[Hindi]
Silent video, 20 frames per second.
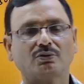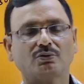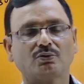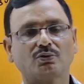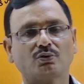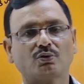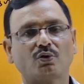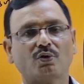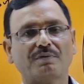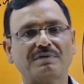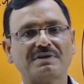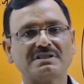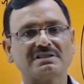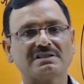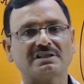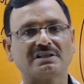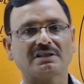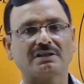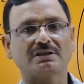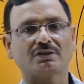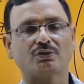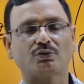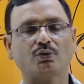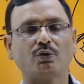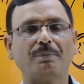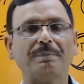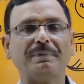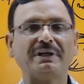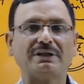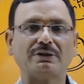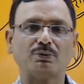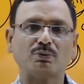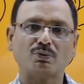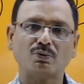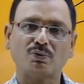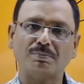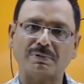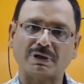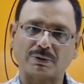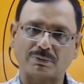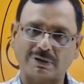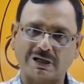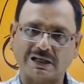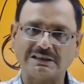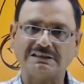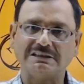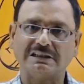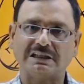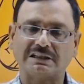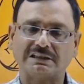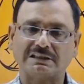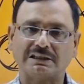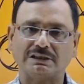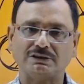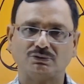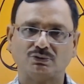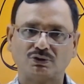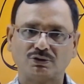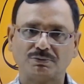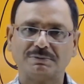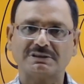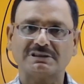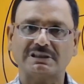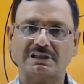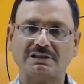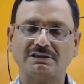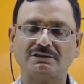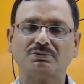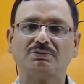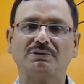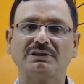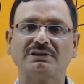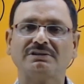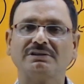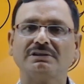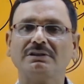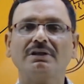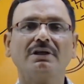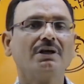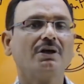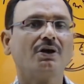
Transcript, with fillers: गुरु गोविंद सिंह के दो बेटों को मरवा दिया था युद्ध में शहीद हुए थे